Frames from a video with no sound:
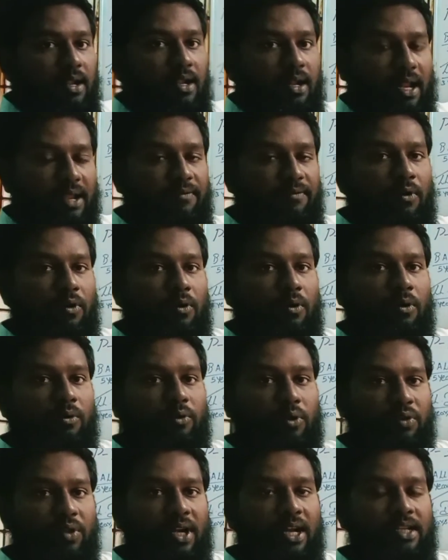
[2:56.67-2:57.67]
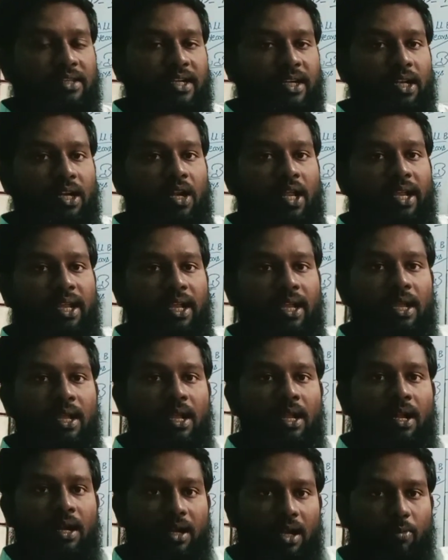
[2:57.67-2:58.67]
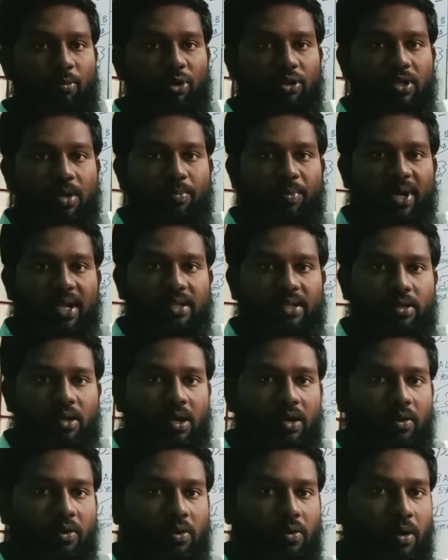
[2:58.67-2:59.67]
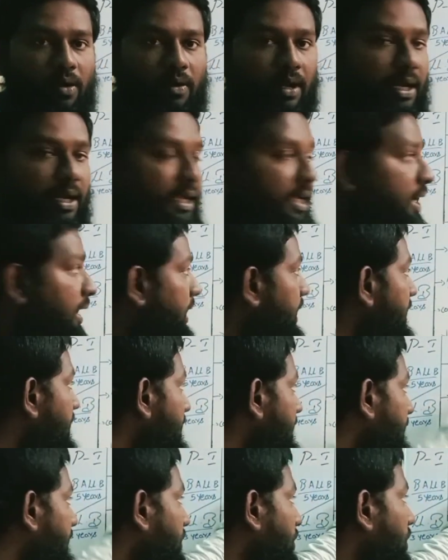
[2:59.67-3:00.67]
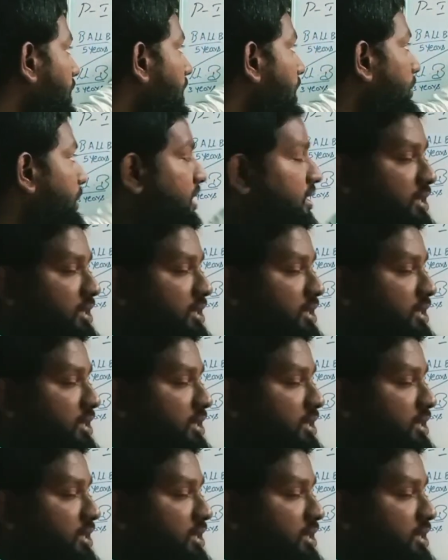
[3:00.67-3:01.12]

లైఫ్లో తొందరగా సెటిల్ అయ్యి డబ్బులు సంపాదించాలి అనుకున్న వాళ్ళకి ఇది కూడా మంచి